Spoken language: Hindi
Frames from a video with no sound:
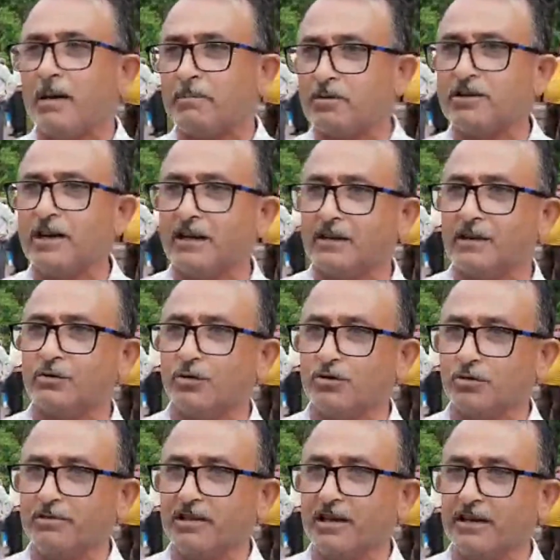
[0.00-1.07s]
वापस जाने की कोई
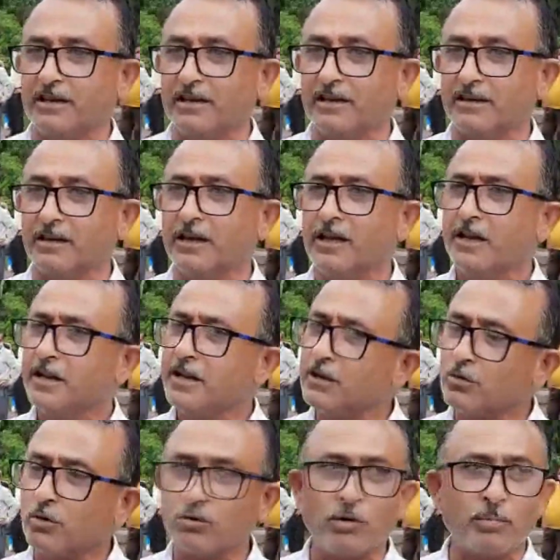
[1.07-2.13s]
सुविधा नहीं है इनका
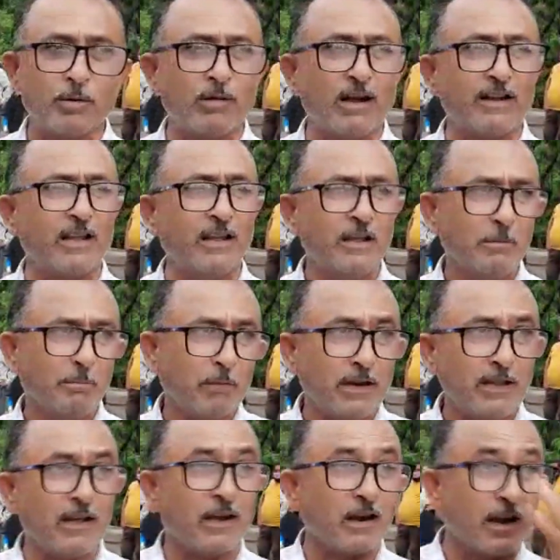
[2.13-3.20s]
इनको कोई परवाह नहीं है
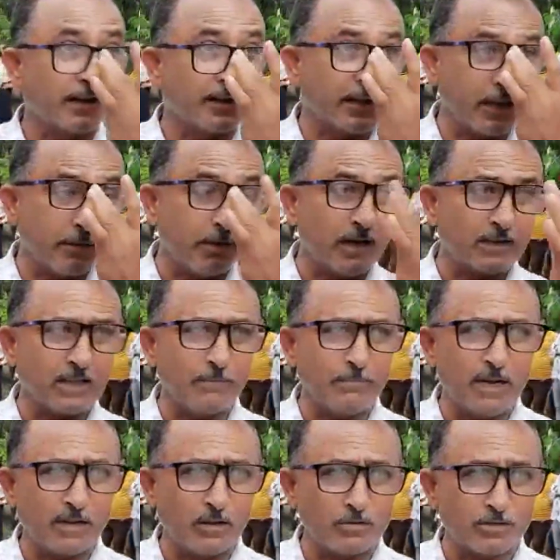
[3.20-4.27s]
बड़ी हैरानगी की बात है
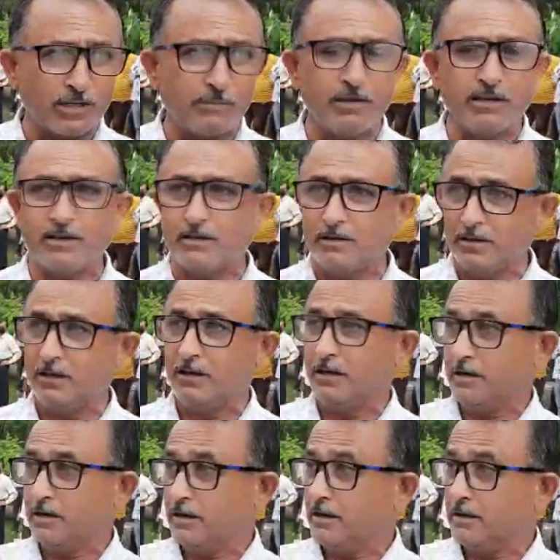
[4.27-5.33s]
मैंने उस दिन भी
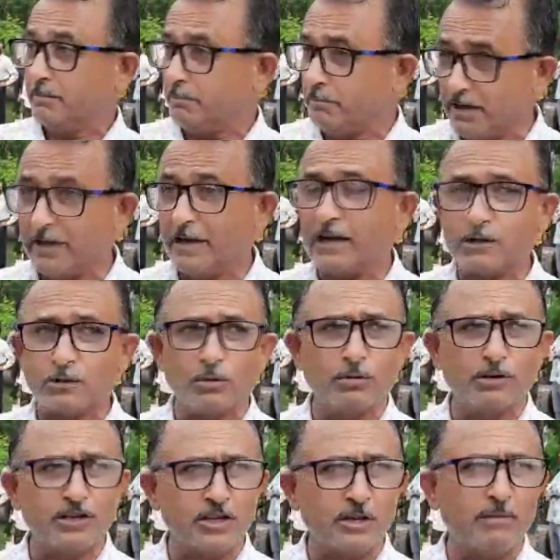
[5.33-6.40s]
मीडिया के थ्रू
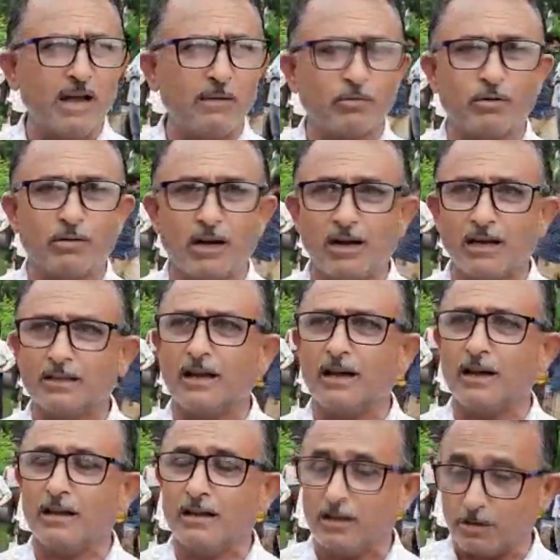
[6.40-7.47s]
डीसी मैम को कहा था
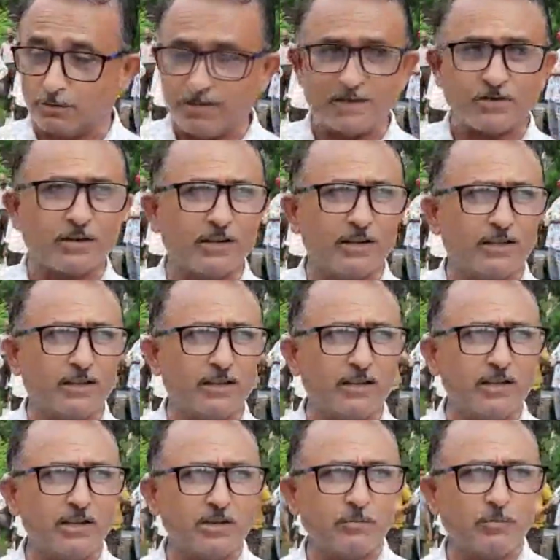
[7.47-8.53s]
रिक्वेस्ट की थी
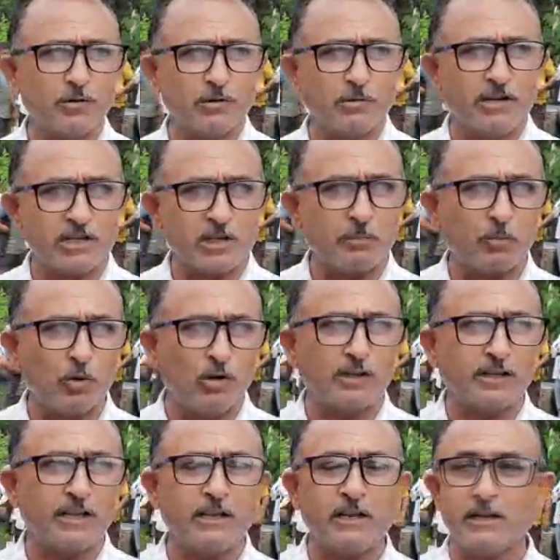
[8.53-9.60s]
इस इस पुल
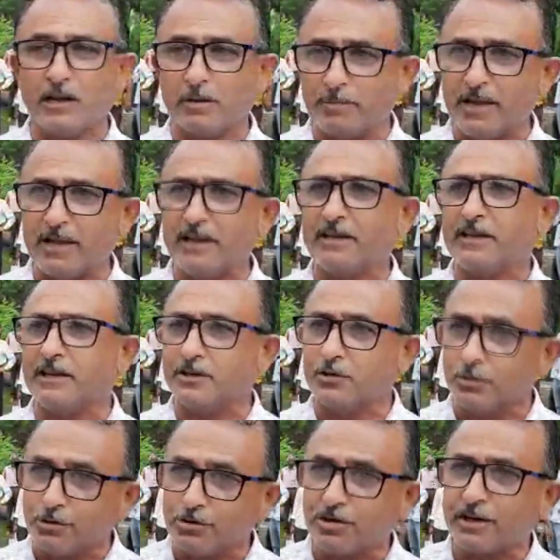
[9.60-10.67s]
की रिपेयरिंग की
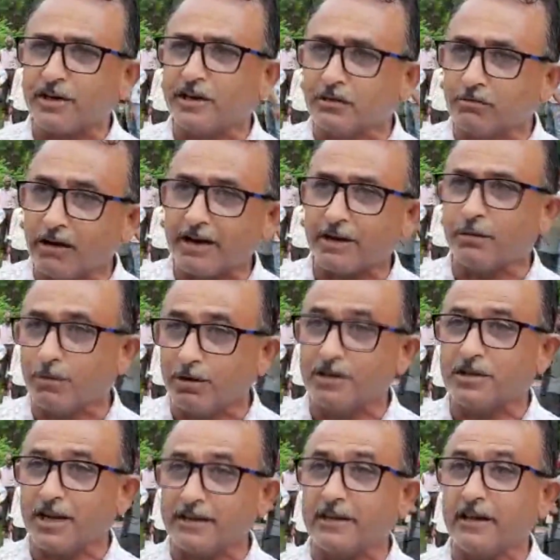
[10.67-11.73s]
जुडिशरी इंक्वायरी होनी
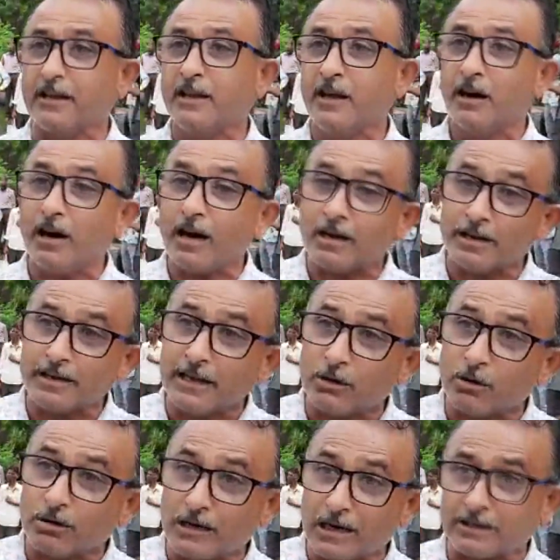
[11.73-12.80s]
चाहिए आखिर ये
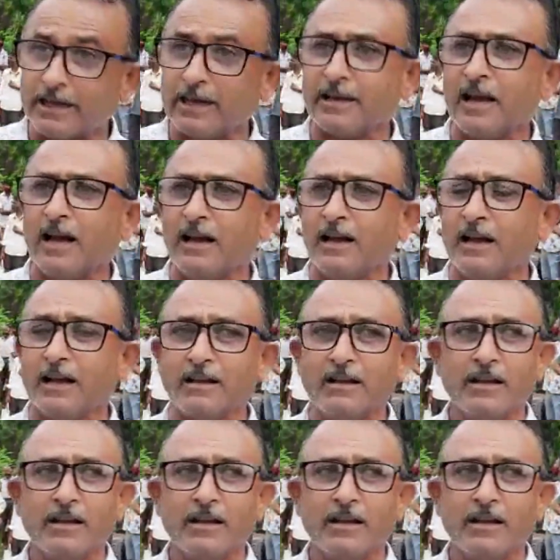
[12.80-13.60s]
लोग करते क्या हैं